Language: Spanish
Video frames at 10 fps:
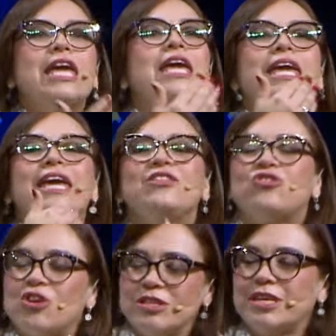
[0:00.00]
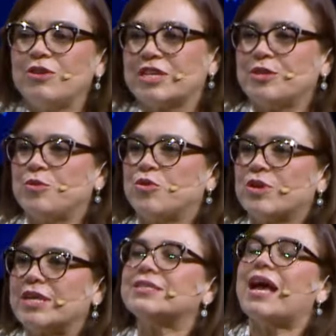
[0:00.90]
Y entonces lo que se me
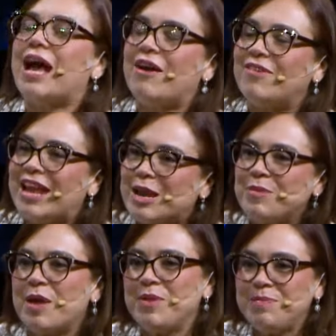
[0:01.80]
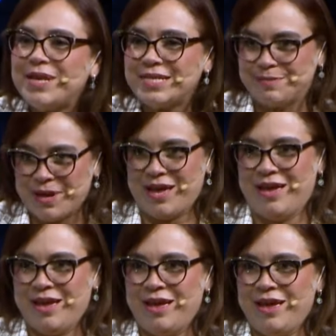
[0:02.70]
ocurre es hablarme a mí misma
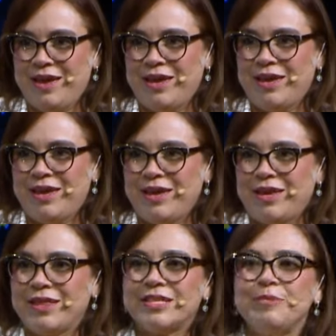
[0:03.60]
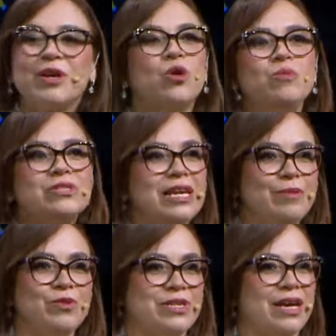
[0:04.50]
y decirme cómo
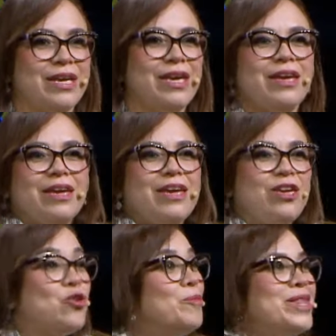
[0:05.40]
salimos de aquí y yo me